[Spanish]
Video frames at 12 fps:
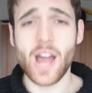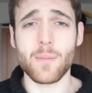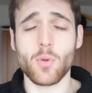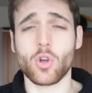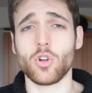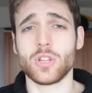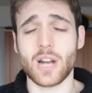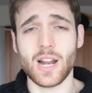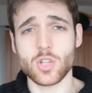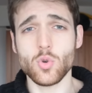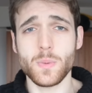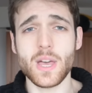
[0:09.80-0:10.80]
armor contra
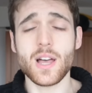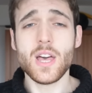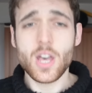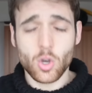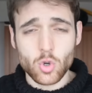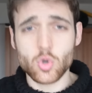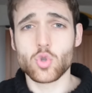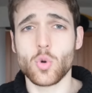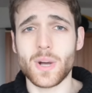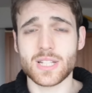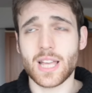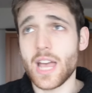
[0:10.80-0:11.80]
la lluvia, con su
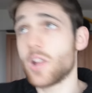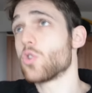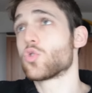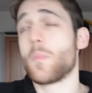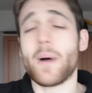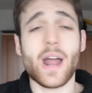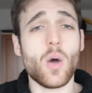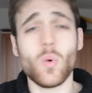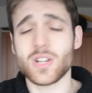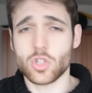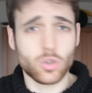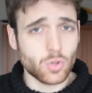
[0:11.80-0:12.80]
chubasquero, su
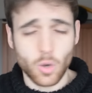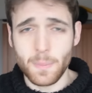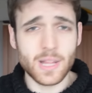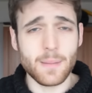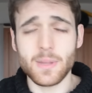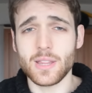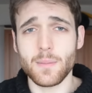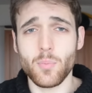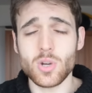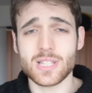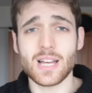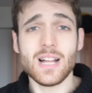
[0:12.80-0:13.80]
paraguas completamente
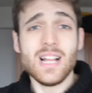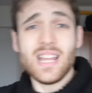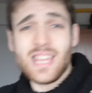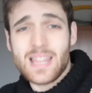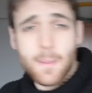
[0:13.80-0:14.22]
puesta y